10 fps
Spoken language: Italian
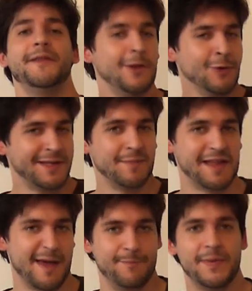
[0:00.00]
Negli ultimi
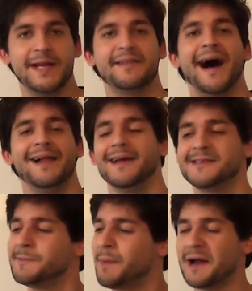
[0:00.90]
tempi in Italia
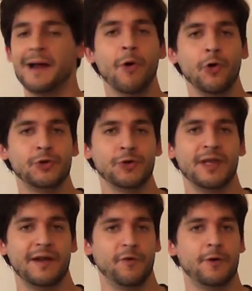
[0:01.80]
si parla molto
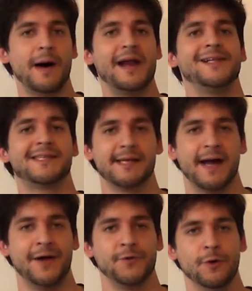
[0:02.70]
di riformare il
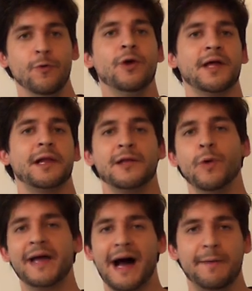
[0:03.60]
Senato, una delle
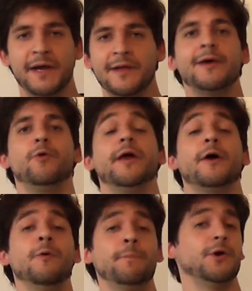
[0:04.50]
due Camere di cui è
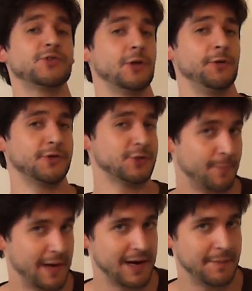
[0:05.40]
composto il nostro
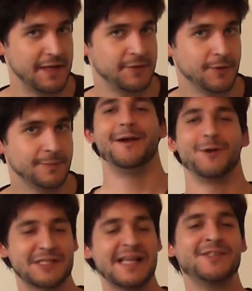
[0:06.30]
Parlamento.
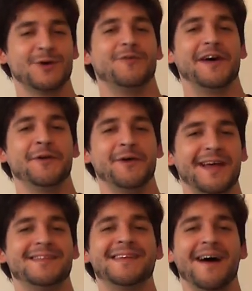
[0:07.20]
Lo stesso governo
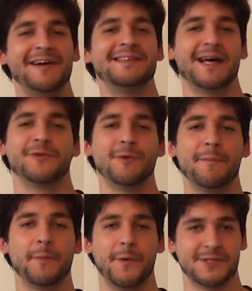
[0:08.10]
Renzi ha avanzato una
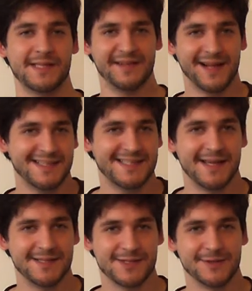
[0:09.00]
proposta in tal
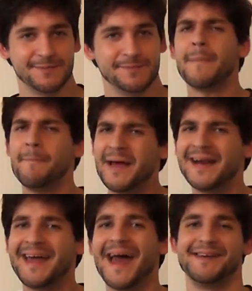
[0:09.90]
senso. Ma
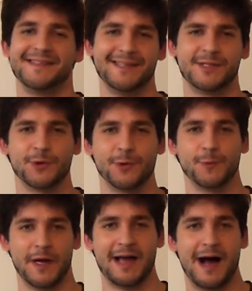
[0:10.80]
perché esistono
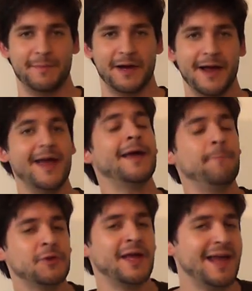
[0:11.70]
due Camere e che
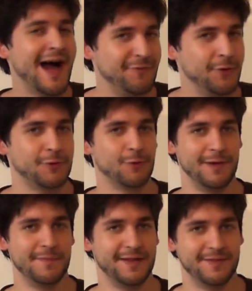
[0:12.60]
poteri hanno
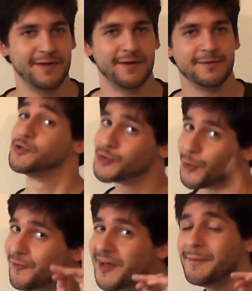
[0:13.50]
attualmente?
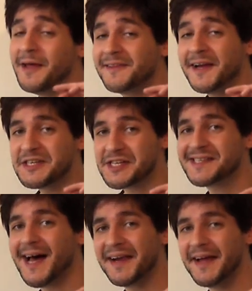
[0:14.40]
Sono veramente
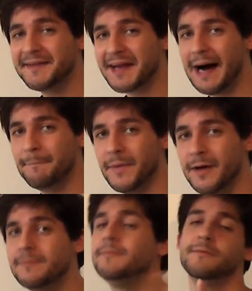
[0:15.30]
necessarie
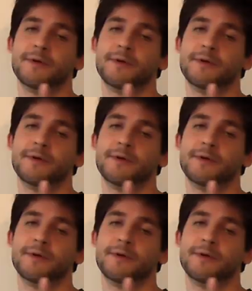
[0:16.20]
entrambe?